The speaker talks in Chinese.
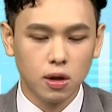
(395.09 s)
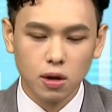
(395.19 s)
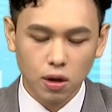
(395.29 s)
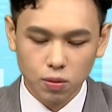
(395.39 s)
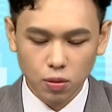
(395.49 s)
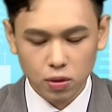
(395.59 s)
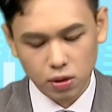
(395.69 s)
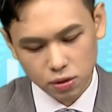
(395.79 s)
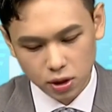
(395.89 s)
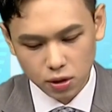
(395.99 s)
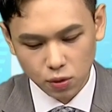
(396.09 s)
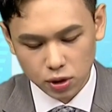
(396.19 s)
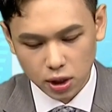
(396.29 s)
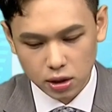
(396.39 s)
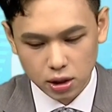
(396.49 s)
哦，目其实我
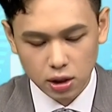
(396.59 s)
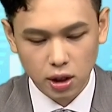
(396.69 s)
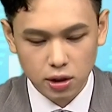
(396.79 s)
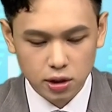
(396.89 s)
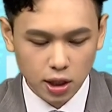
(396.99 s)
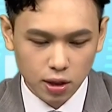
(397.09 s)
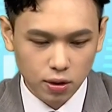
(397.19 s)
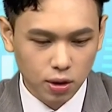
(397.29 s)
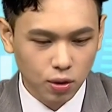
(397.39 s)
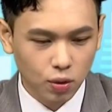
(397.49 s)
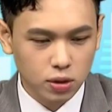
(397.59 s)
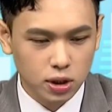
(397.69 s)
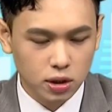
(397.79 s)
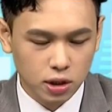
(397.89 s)
在今年一直强调一个逻辑，